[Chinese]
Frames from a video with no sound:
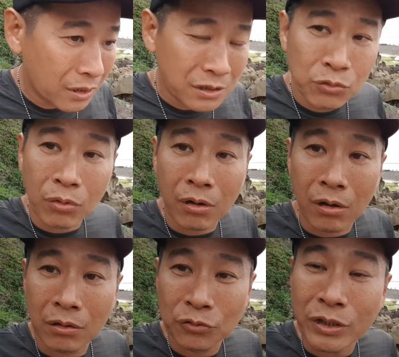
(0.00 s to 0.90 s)
是
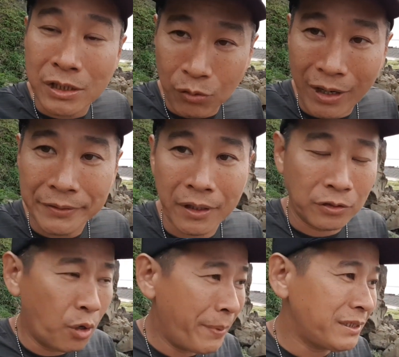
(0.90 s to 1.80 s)
我最喜欢的
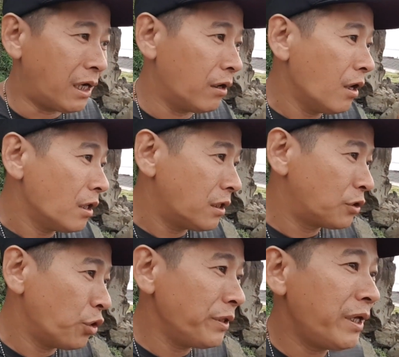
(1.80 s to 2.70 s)
哈。东北角
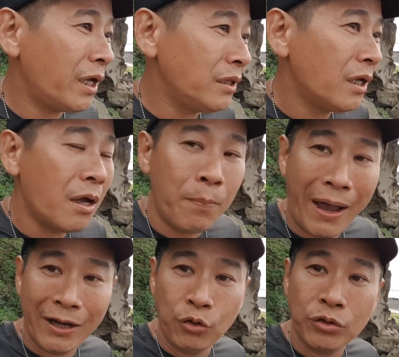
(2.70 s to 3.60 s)
的春天。
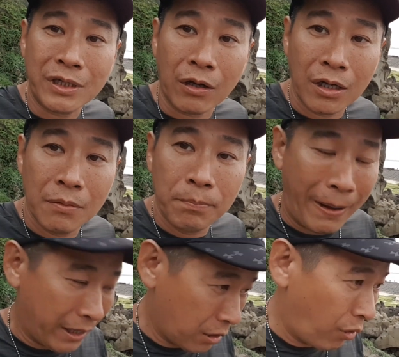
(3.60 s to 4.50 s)
拍绿藻跟
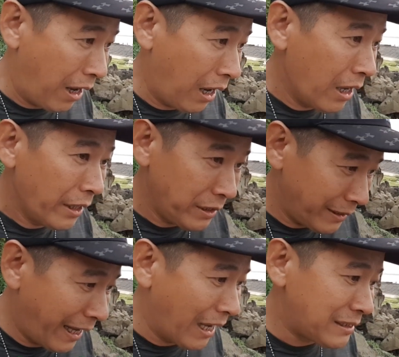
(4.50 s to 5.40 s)
百合花、
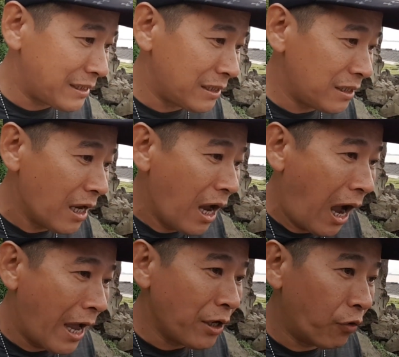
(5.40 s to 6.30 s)
盐大戟，
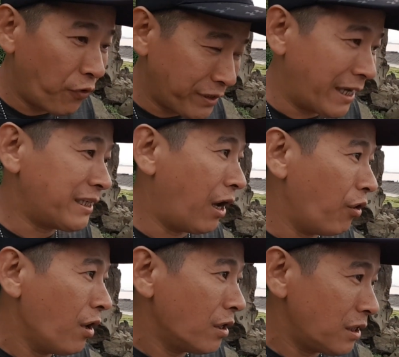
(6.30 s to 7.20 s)
还有佛家草。
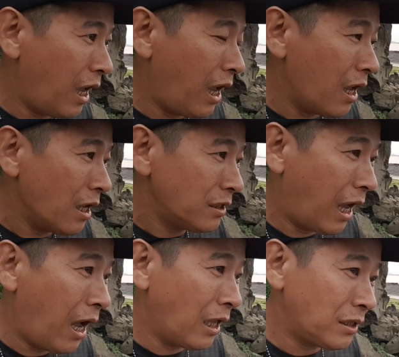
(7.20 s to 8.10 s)
那
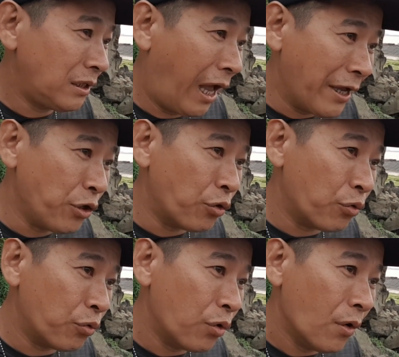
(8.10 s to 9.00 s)
它还
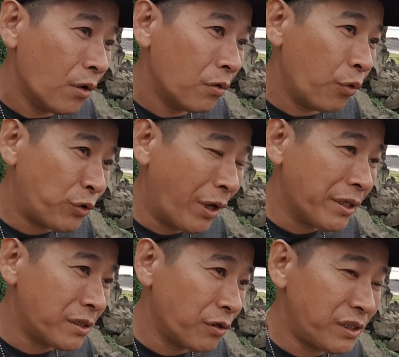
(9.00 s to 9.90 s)
有尾
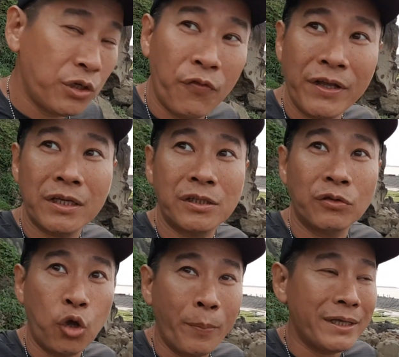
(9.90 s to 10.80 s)
端的时候，4月份的时
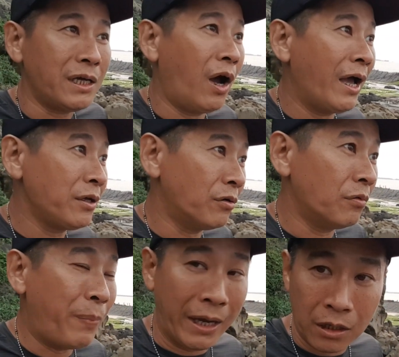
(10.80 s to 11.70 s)
候，东北角还有
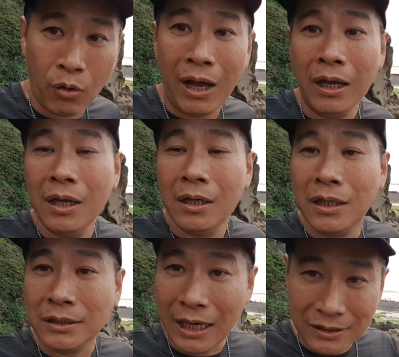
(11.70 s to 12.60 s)
百合花。
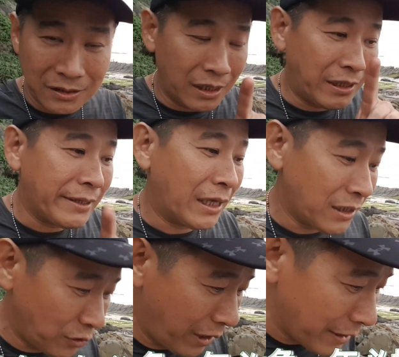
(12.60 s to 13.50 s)
那下一次再带大
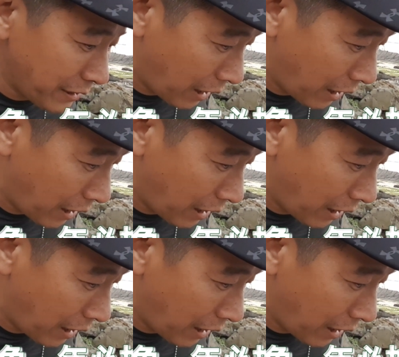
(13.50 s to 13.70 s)
家去看一